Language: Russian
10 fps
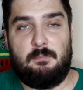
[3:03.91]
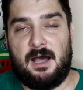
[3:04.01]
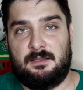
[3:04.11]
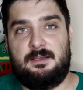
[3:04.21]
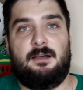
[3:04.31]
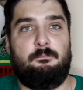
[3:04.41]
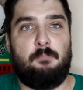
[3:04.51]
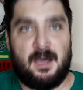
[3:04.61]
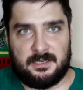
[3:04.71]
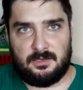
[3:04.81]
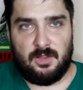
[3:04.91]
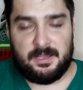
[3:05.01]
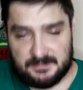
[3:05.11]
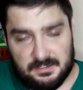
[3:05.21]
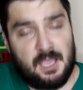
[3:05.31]
банк
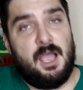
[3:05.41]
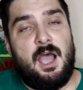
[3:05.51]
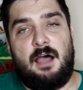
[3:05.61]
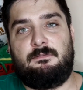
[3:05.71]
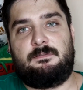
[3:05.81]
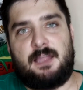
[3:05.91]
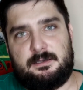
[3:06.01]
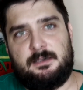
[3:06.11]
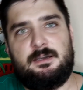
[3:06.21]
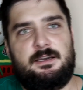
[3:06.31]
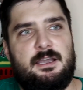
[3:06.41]
Barclays – а во-вторых,